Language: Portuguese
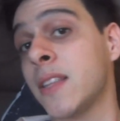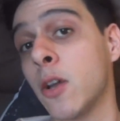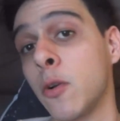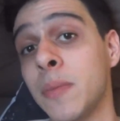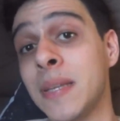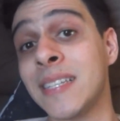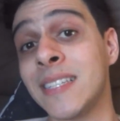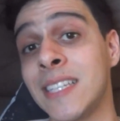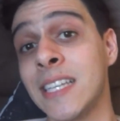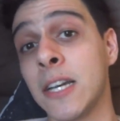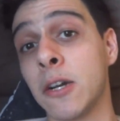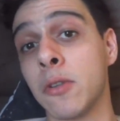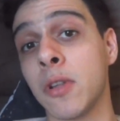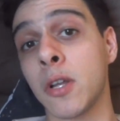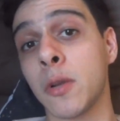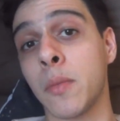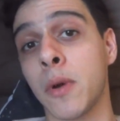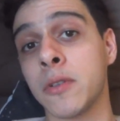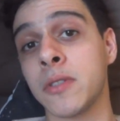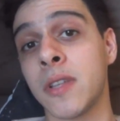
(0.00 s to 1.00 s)
Então me sigam
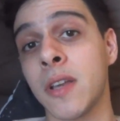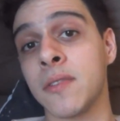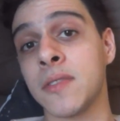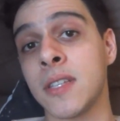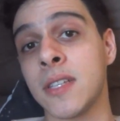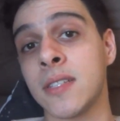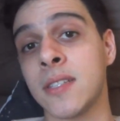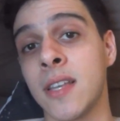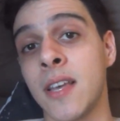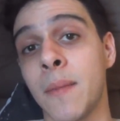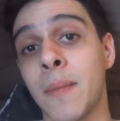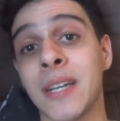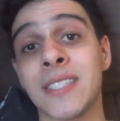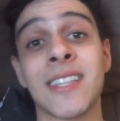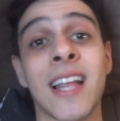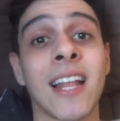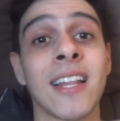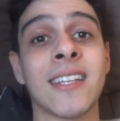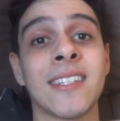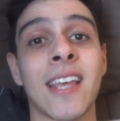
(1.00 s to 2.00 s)
lá no Maldito FCC, mas
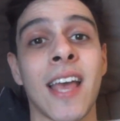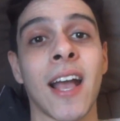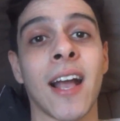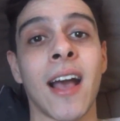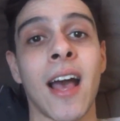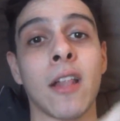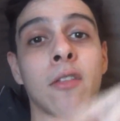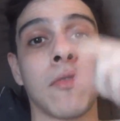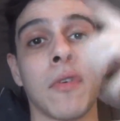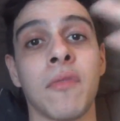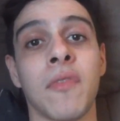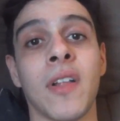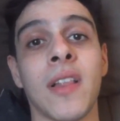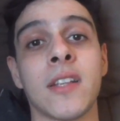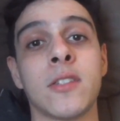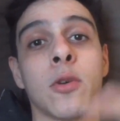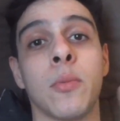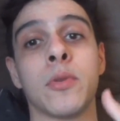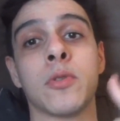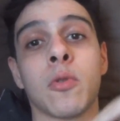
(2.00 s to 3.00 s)
dado esse recado, vamos
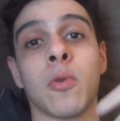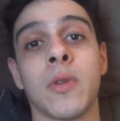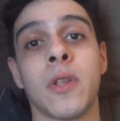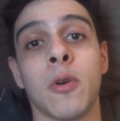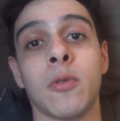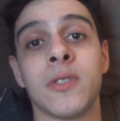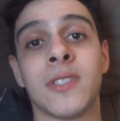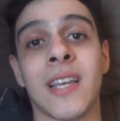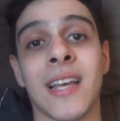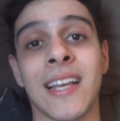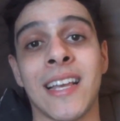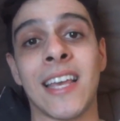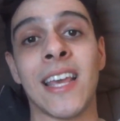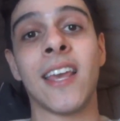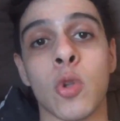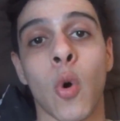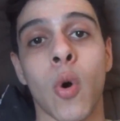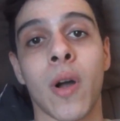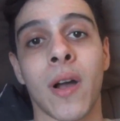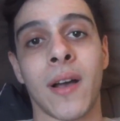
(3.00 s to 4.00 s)
falar sobre os conteúdos
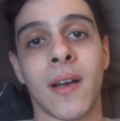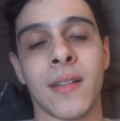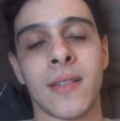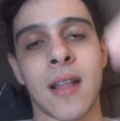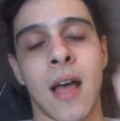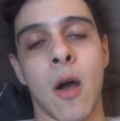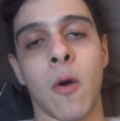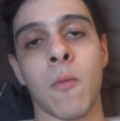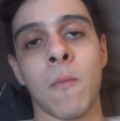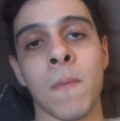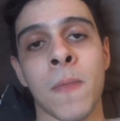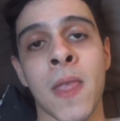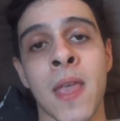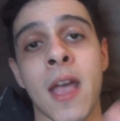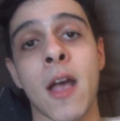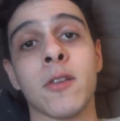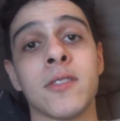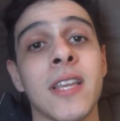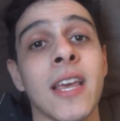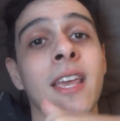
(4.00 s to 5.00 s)
aqui do canal.
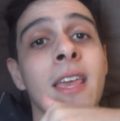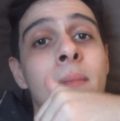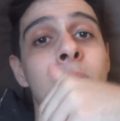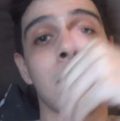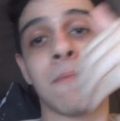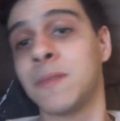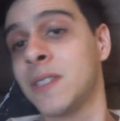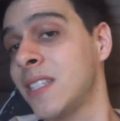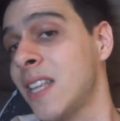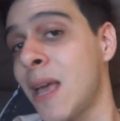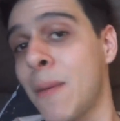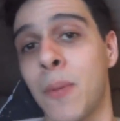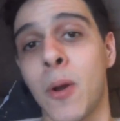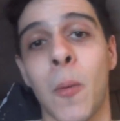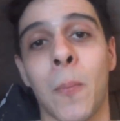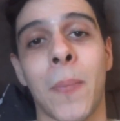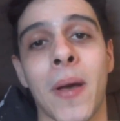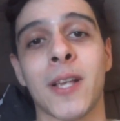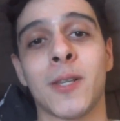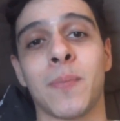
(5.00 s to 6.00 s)
Eu sei que sempre
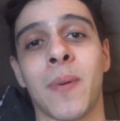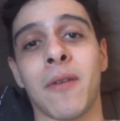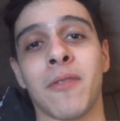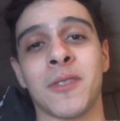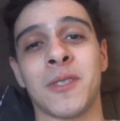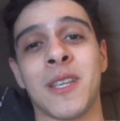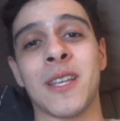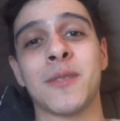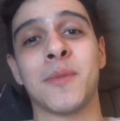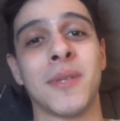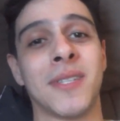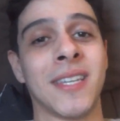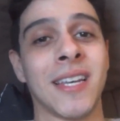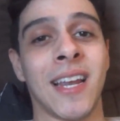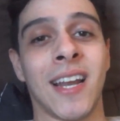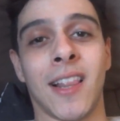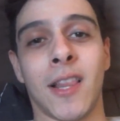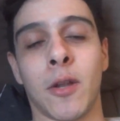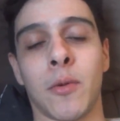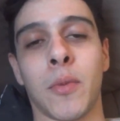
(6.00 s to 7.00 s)
eu peço para vocês me
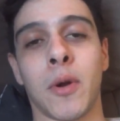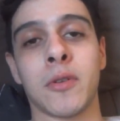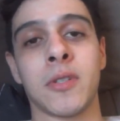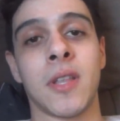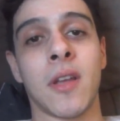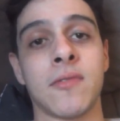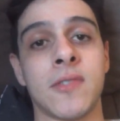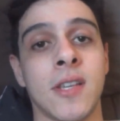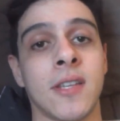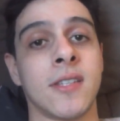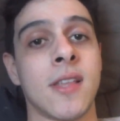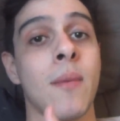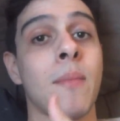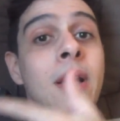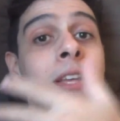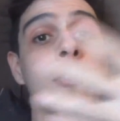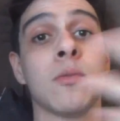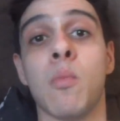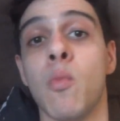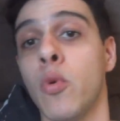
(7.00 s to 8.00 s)
seguirem lá no Maldito FCC,
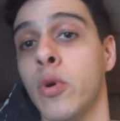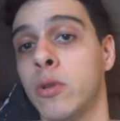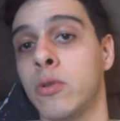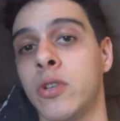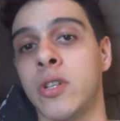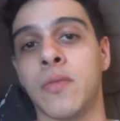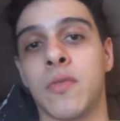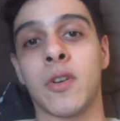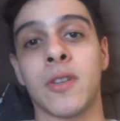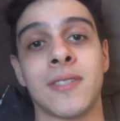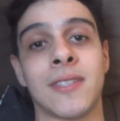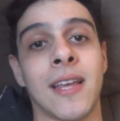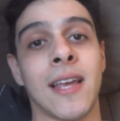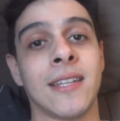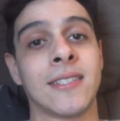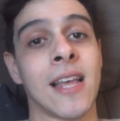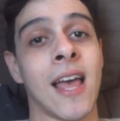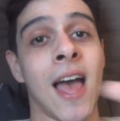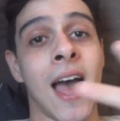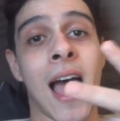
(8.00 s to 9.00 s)
mas muitos de
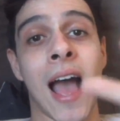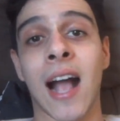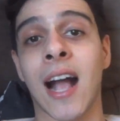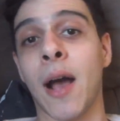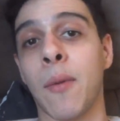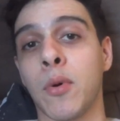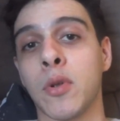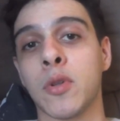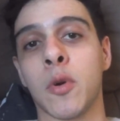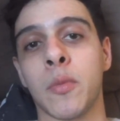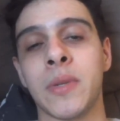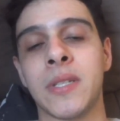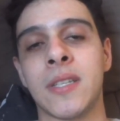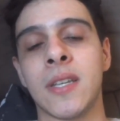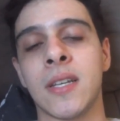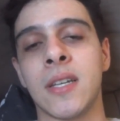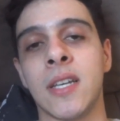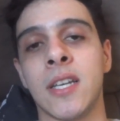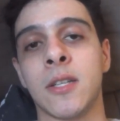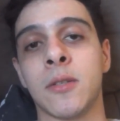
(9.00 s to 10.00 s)
vocês acabam não me
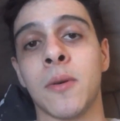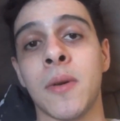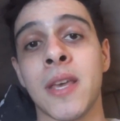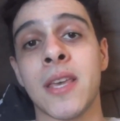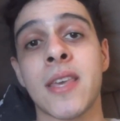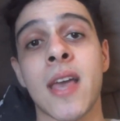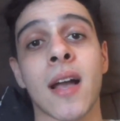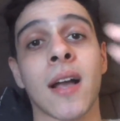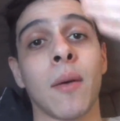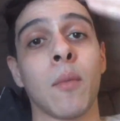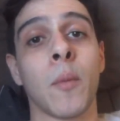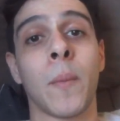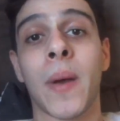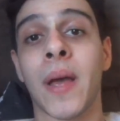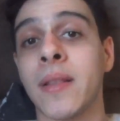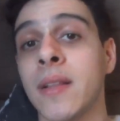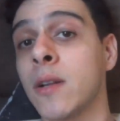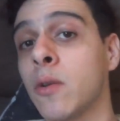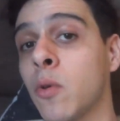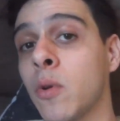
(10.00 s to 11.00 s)
seguindo e acabam
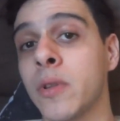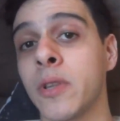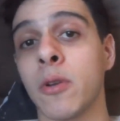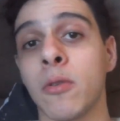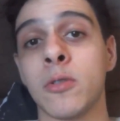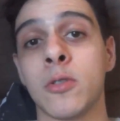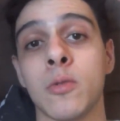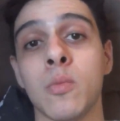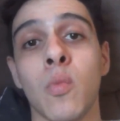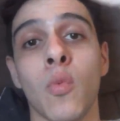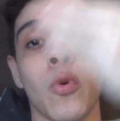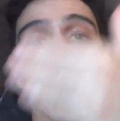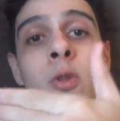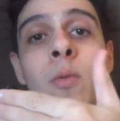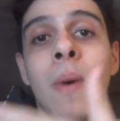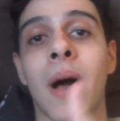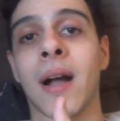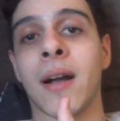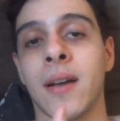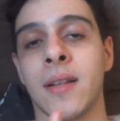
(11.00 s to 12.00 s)
perdendo conteúdos muito
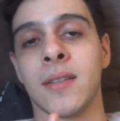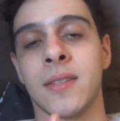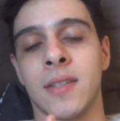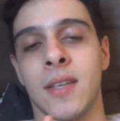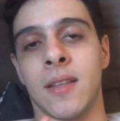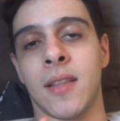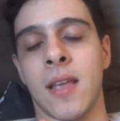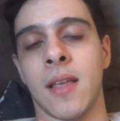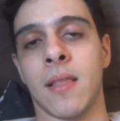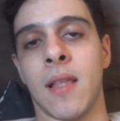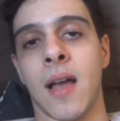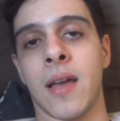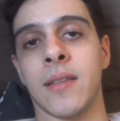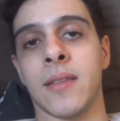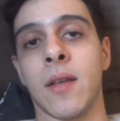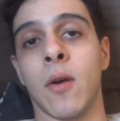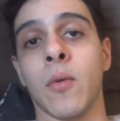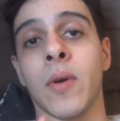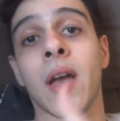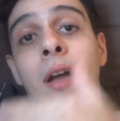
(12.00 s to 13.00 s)
bacanas que tem lá.
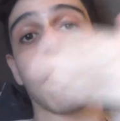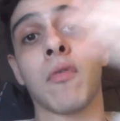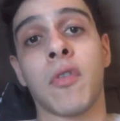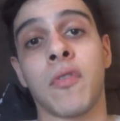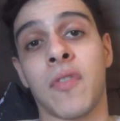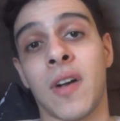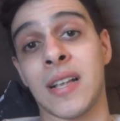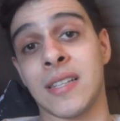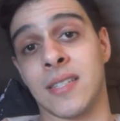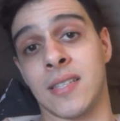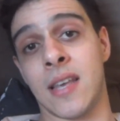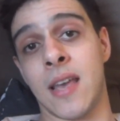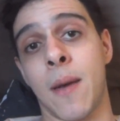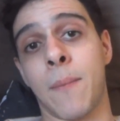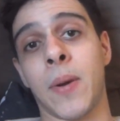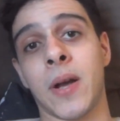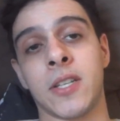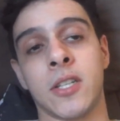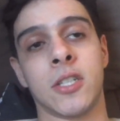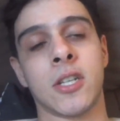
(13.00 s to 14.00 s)
Então o que, é que eu vou fazer a
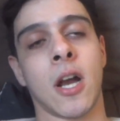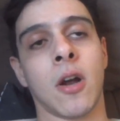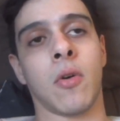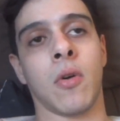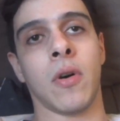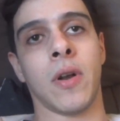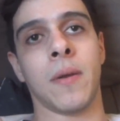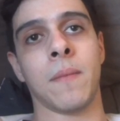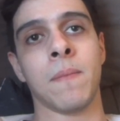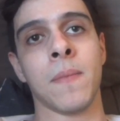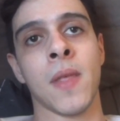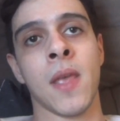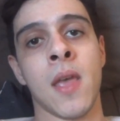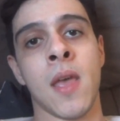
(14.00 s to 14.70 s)
partir de agora?